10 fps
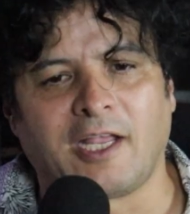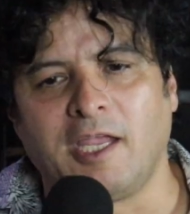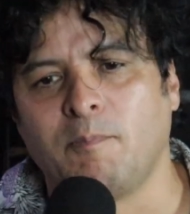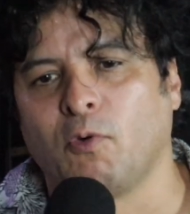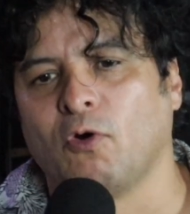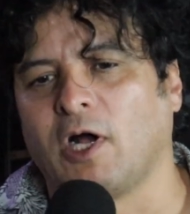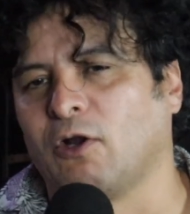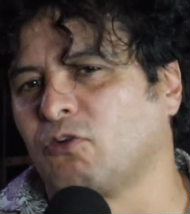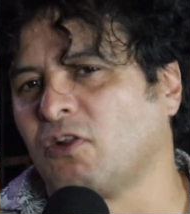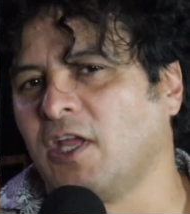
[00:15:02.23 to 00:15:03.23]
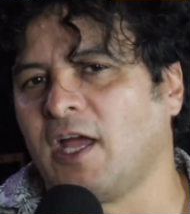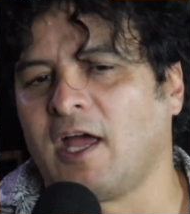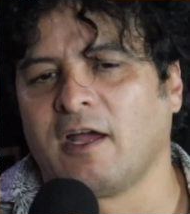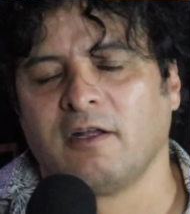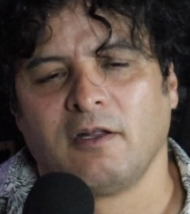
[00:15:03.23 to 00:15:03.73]
equipo, al otro
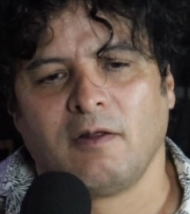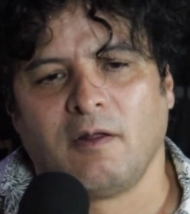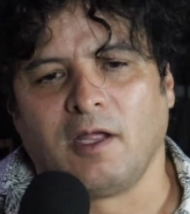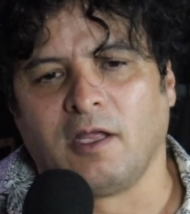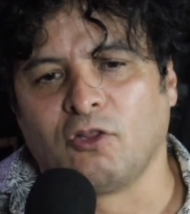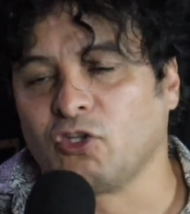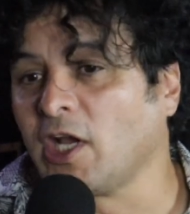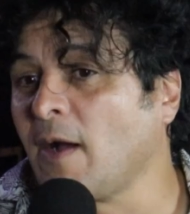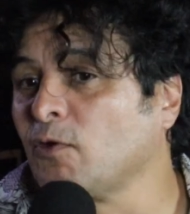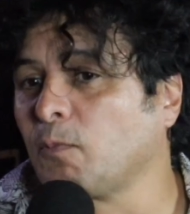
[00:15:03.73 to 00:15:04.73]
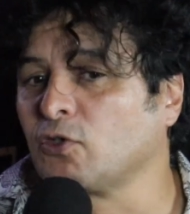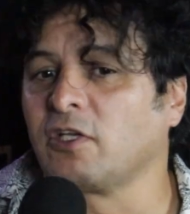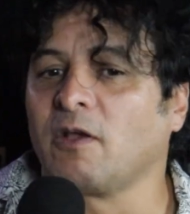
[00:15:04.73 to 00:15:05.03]
día eh, no llegamos, por ese